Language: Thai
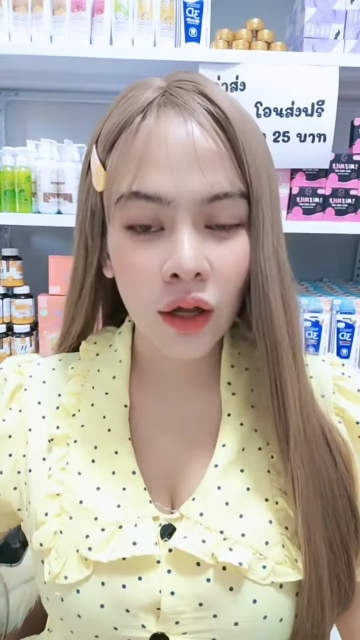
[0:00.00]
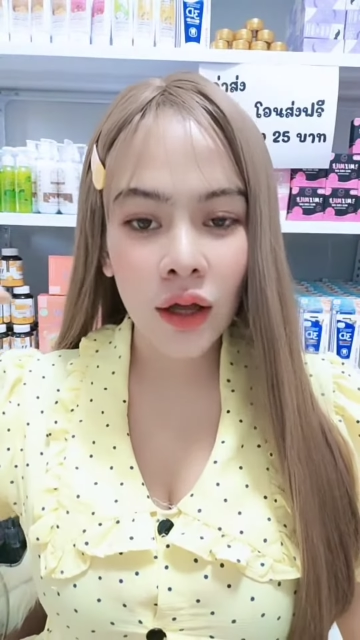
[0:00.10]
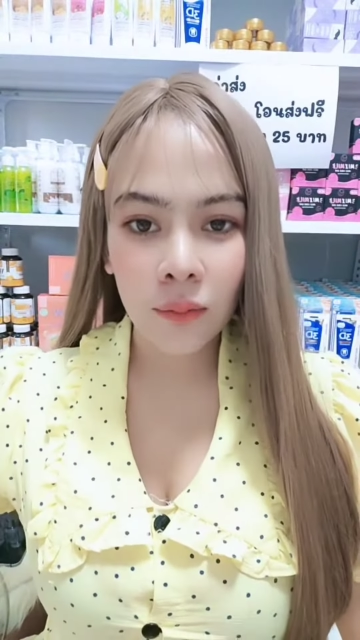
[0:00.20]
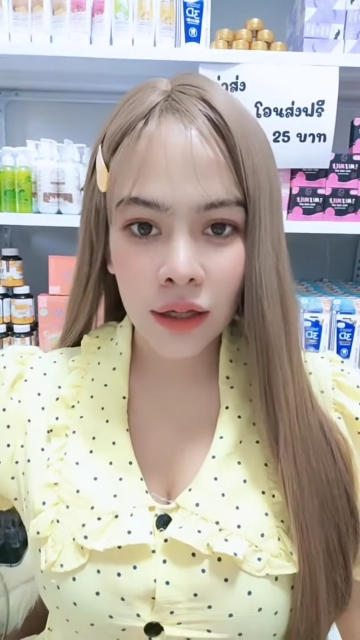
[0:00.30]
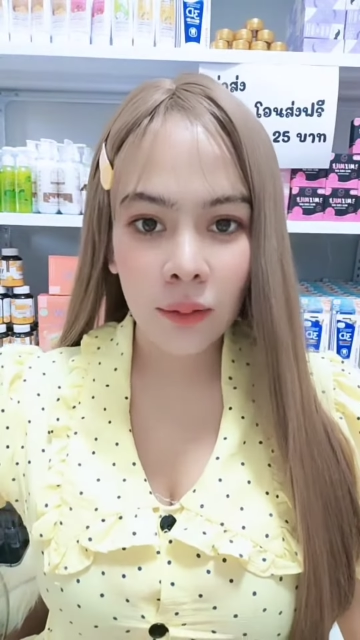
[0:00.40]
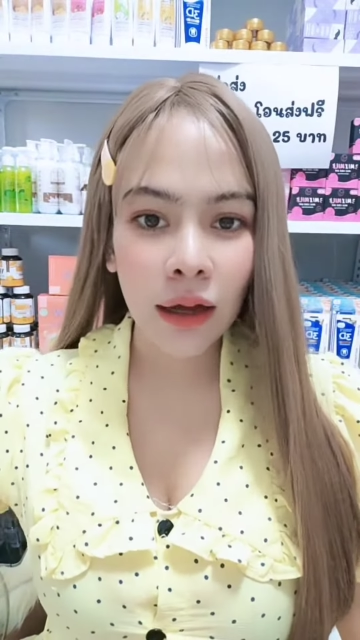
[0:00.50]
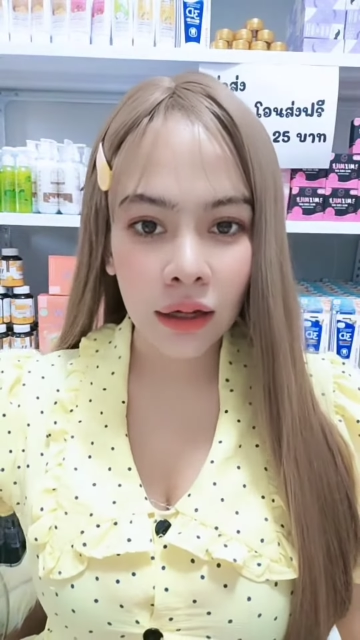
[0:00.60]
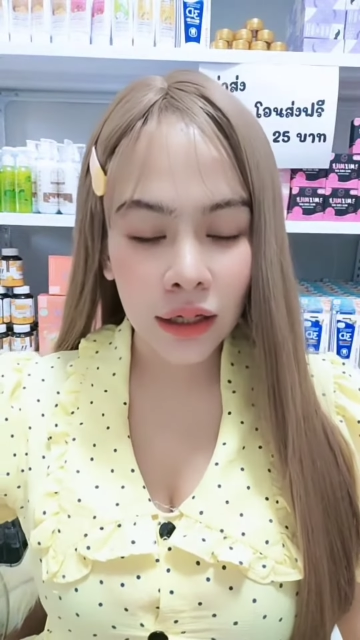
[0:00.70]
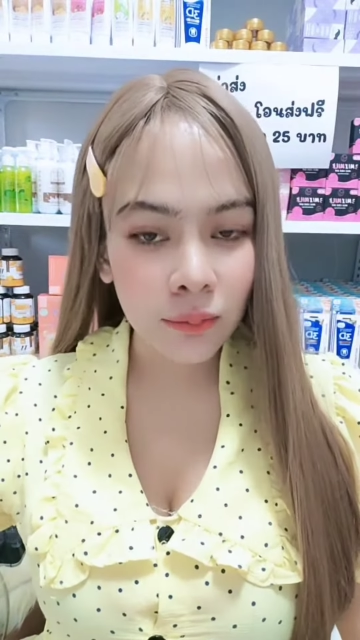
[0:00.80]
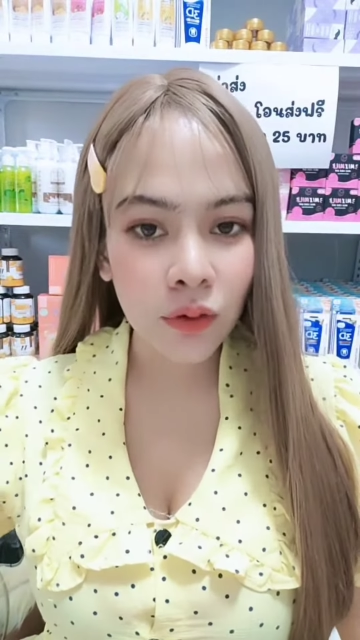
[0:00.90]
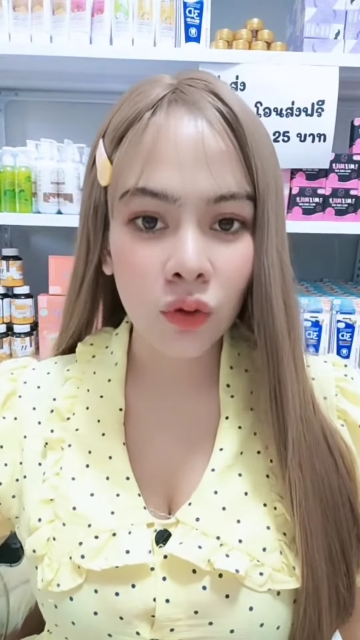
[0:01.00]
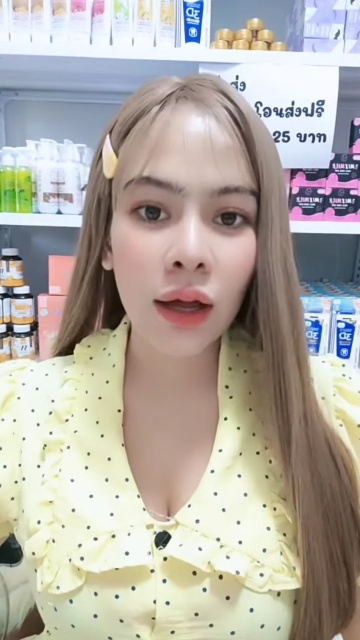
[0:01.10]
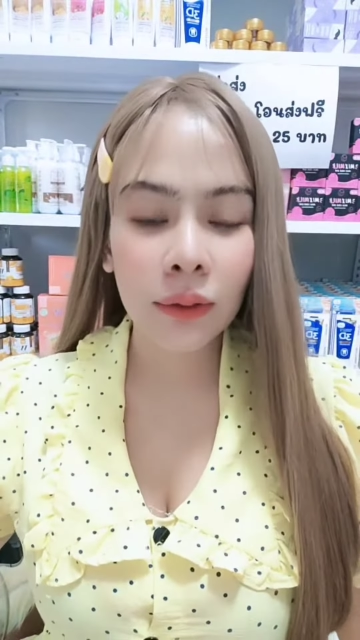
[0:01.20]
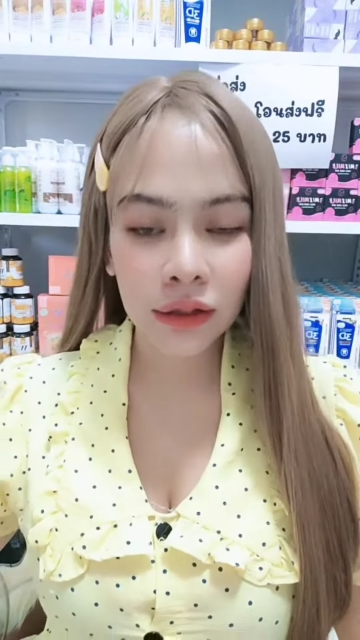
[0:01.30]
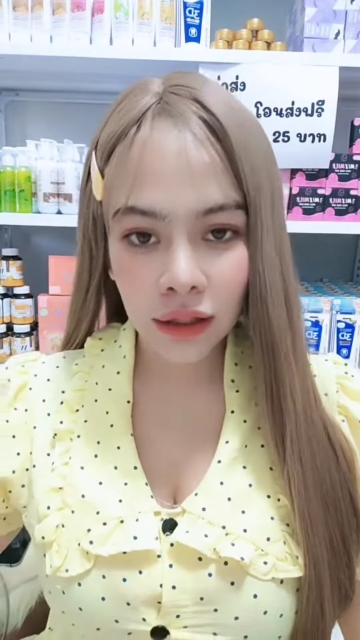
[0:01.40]
พยายามหาครีมผิวหน้า
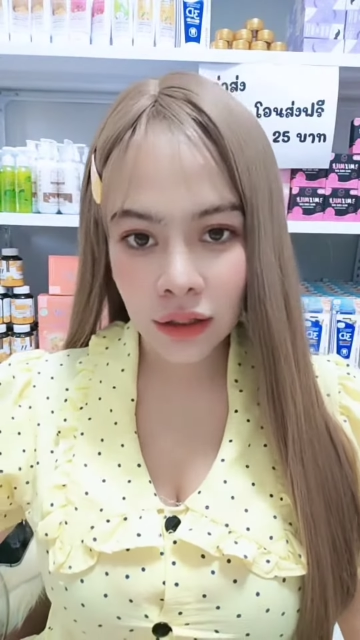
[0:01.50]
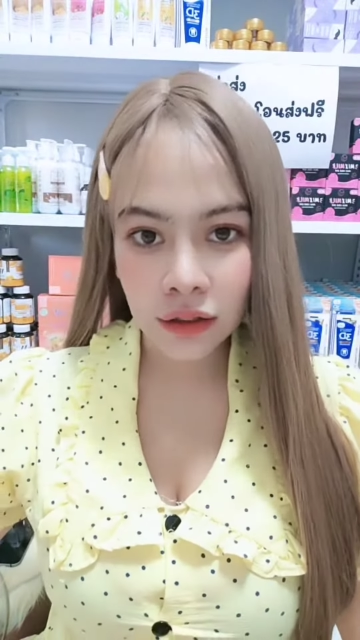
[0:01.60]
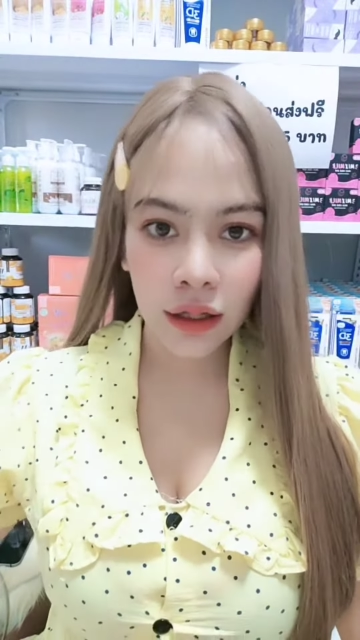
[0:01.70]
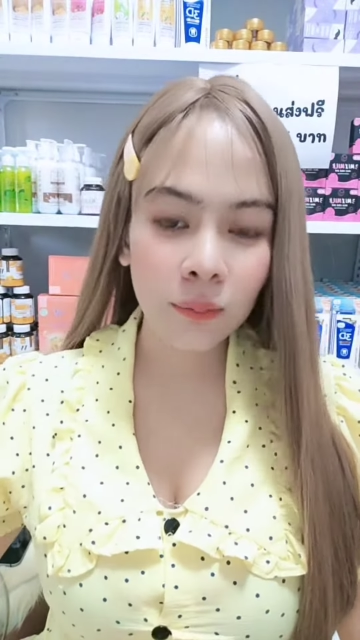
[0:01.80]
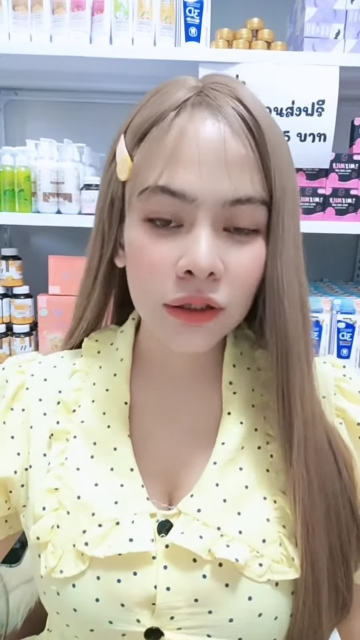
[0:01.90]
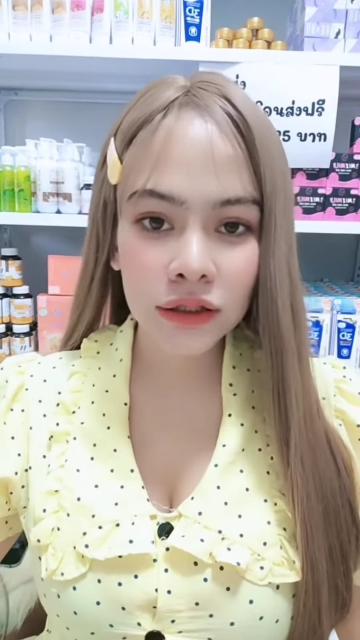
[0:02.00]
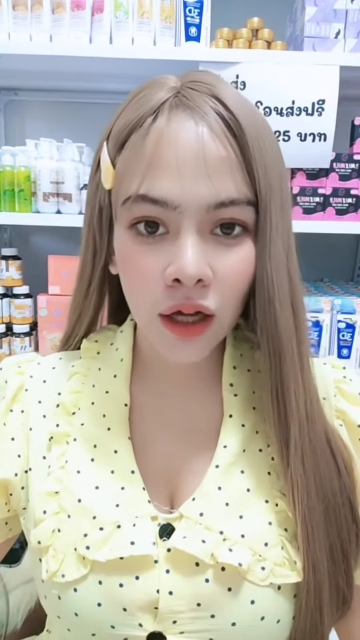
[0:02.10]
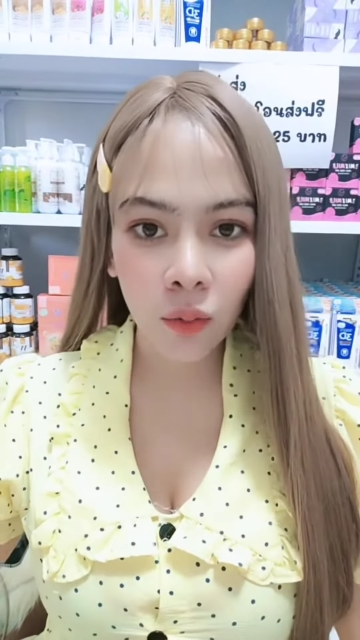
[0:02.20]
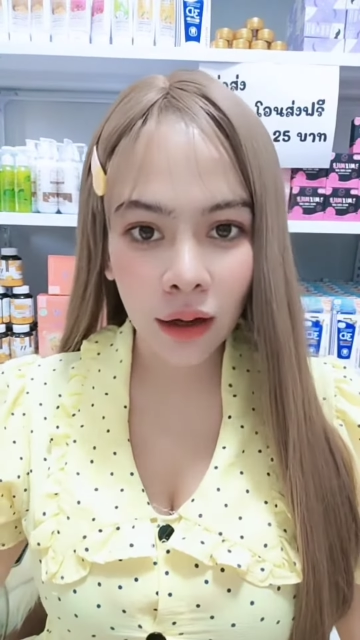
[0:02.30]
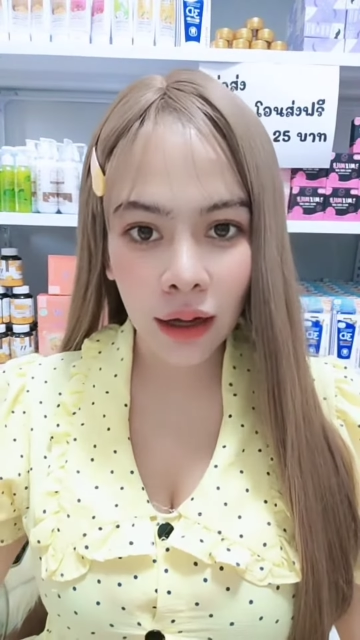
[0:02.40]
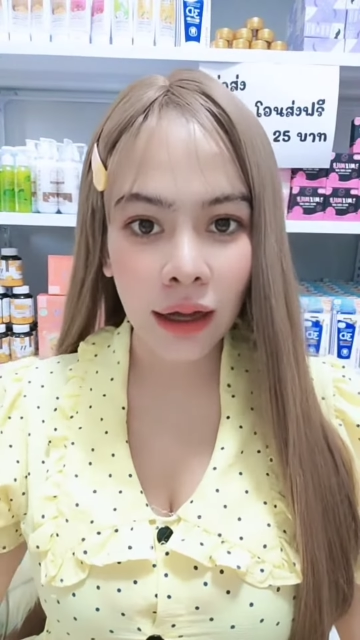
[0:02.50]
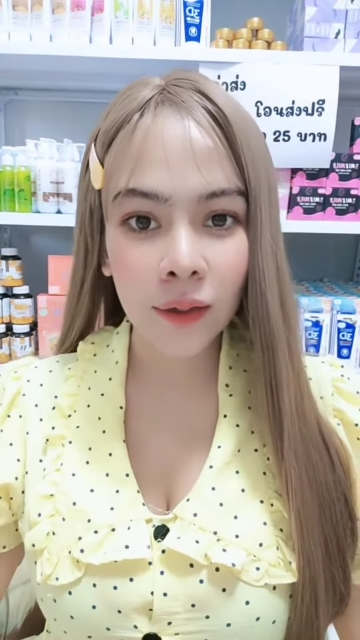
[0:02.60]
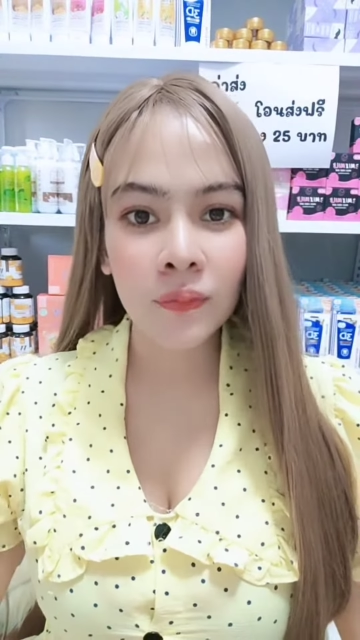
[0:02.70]
มาเทสเทสเพื่อที่จะเอามาขาย